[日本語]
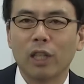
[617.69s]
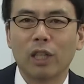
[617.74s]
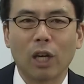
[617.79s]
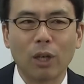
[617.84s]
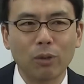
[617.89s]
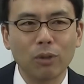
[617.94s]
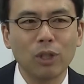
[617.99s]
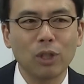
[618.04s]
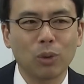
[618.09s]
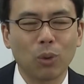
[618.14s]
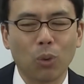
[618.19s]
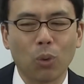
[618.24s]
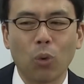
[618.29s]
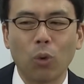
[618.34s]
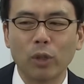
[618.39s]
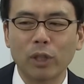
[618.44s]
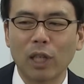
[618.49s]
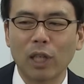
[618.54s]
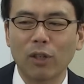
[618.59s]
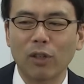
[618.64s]
逆にその
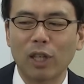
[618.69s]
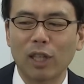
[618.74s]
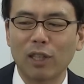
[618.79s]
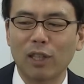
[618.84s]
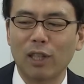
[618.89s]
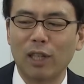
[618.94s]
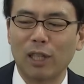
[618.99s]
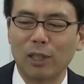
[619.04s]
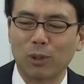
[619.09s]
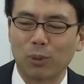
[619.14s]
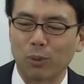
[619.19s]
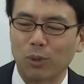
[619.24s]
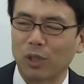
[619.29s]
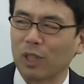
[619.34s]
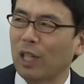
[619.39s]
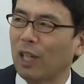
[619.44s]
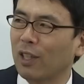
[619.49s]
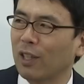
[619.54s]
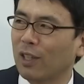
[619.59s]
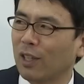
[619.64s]
工作やってるやつを
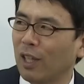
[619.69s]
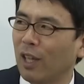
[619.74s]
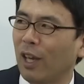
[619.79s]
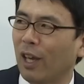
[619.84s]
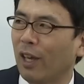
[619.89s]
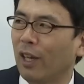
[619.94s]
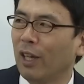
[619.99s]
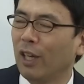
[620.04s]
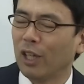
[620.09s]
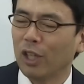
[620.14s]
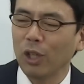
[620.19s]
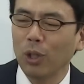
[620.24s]
使って